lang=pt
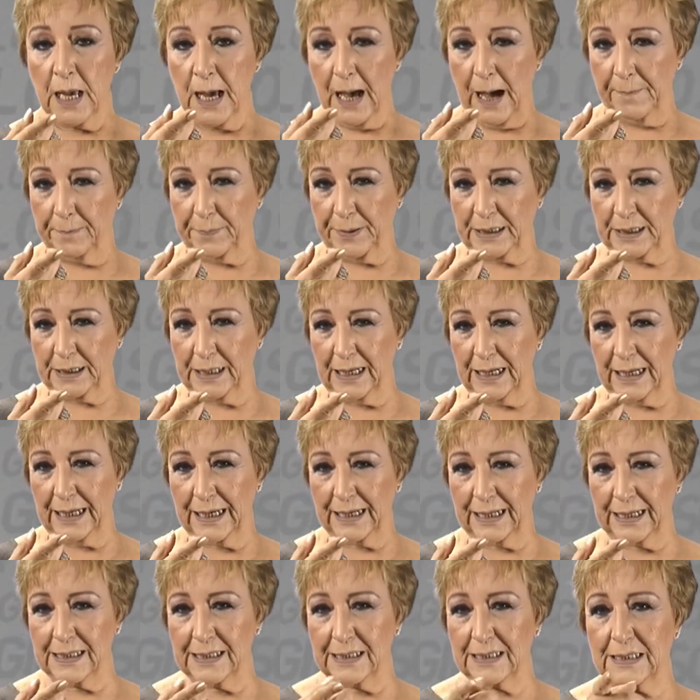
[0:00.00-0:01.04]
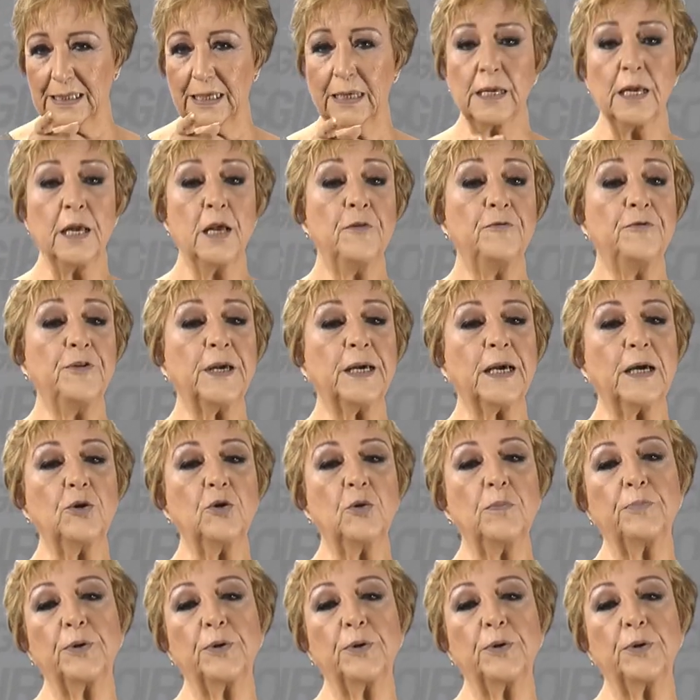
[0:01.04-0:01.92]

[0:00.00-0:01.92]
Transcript: A Petit Elegância fica no